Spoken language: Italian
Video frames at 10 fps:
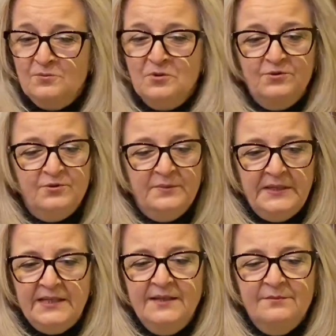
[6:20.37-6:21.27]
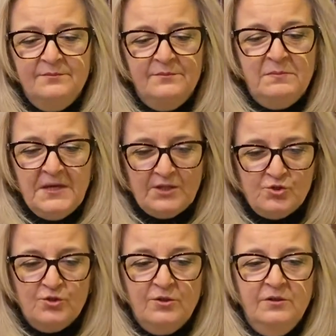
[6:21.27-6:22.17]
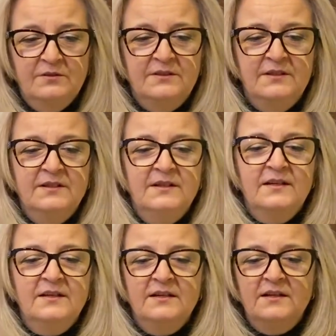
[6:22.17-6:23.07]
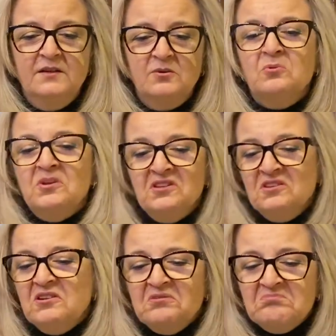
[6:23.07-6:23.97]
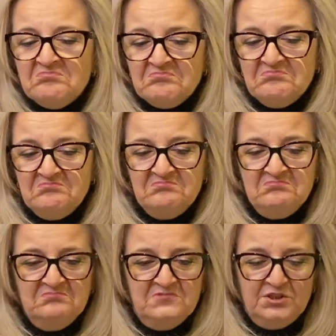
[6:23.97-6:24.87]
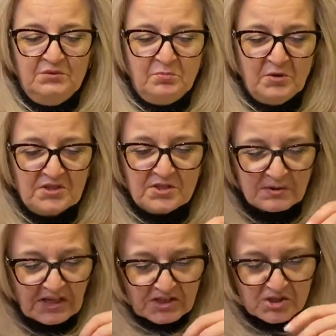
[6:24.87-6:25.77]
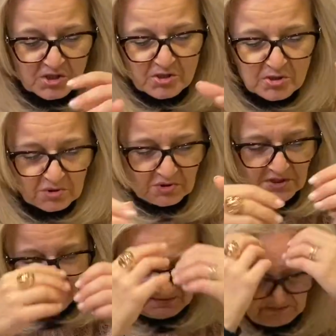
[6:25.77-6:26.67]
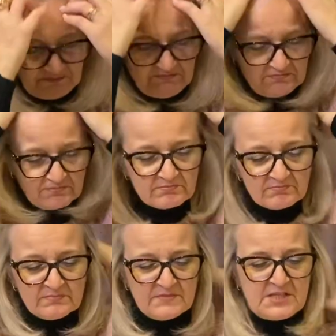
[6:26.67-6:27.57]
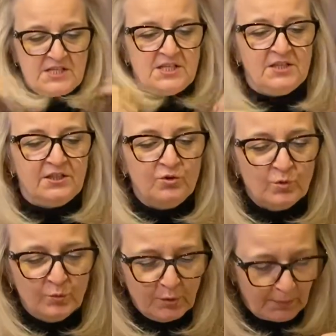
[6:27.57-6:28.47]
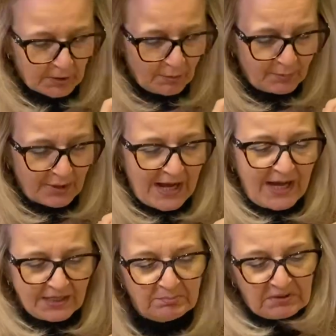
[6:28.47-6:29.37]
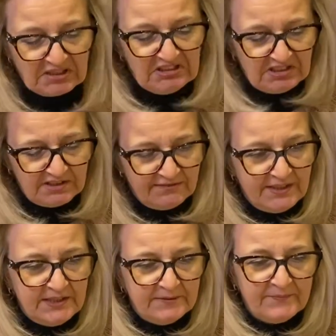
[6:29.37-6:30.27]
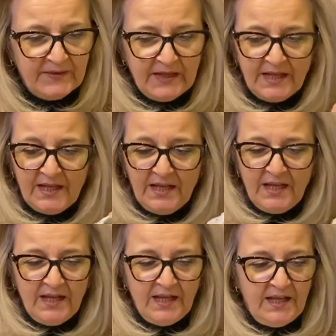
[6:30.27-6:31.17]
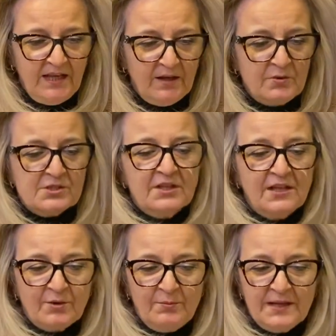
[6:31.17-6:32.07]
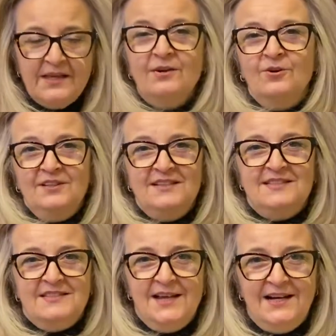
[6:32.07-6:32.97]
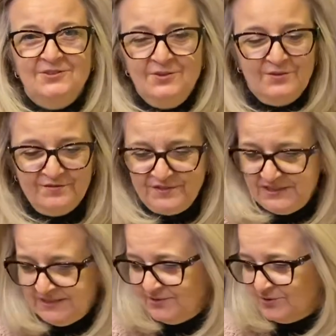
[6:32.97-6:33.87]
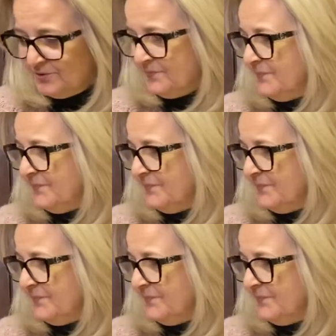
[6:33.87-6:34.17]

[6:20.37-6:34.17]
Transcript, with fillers: molto bene, mi piacciono, quindi se può essere una recensione, se siete in dubbio per comprarli, prendeteveli. E questa è la roba che ho iniziato e non finito.